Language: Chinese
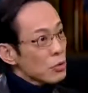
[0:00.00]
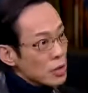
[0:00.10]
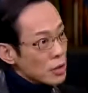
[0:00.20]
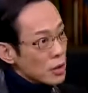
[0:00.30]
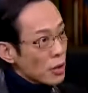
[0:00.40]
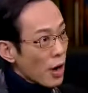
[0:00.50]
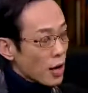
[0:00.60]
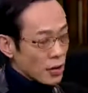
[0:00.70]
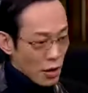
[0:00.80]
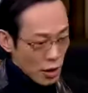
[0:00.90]
故事对
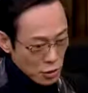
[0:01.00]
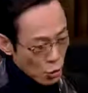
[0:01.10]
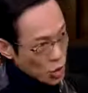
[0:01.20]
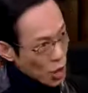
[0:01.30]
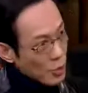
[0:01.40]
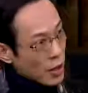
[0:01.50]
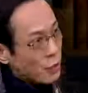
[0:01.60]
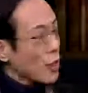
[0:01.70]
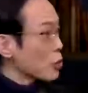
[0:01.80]
吧？然后他从我钱包里发